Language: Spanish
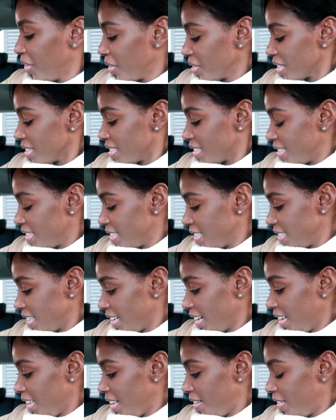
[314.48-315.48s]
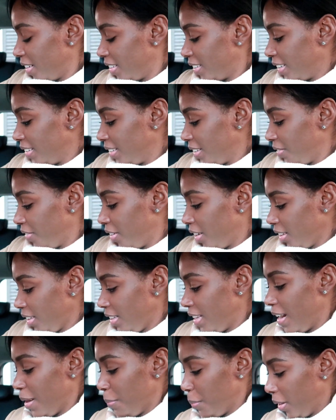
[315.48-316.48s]
Entonces sí, sí se queda bastante bien
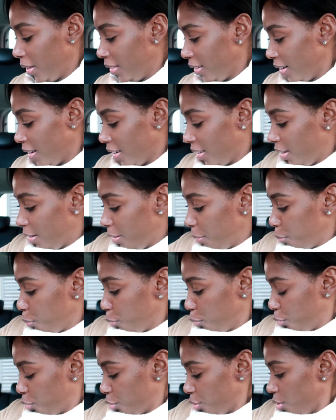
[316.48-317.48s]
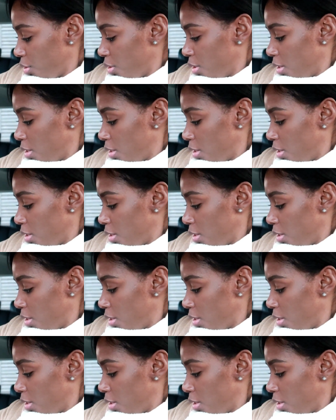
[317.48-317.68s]
y a las maestras las quiere mucho.